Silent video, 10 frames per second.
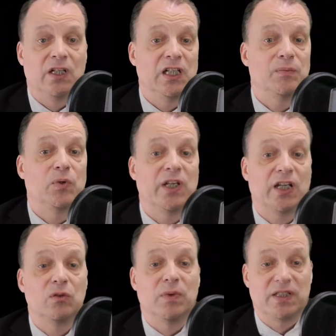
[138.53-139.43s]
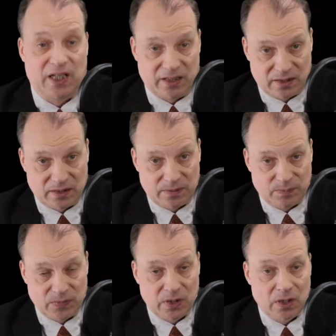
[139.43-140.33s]
Hier Projekt Nummer 6.
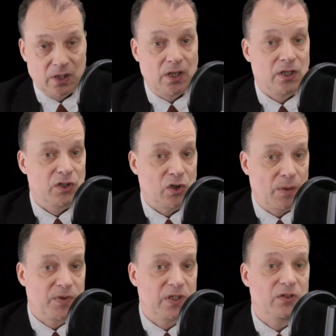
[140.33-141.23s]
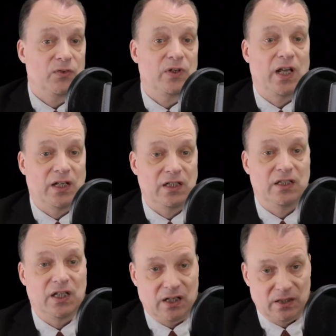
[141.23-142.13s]
Synopsis von Andy
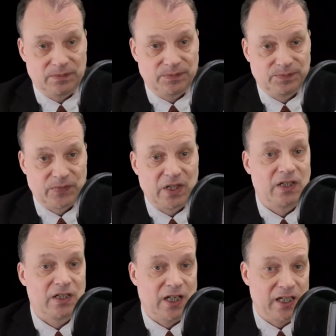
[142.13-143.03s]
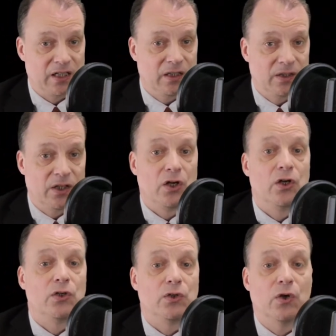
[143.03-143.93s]
Digger. Titel
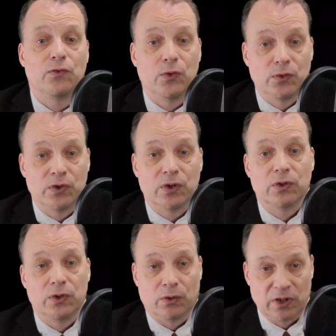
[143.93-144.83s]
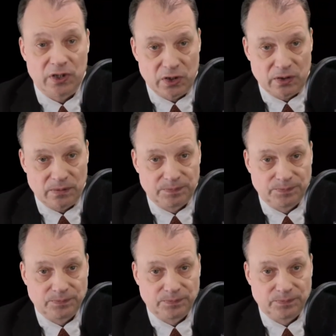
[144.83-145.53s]
Your Food, Your Religion.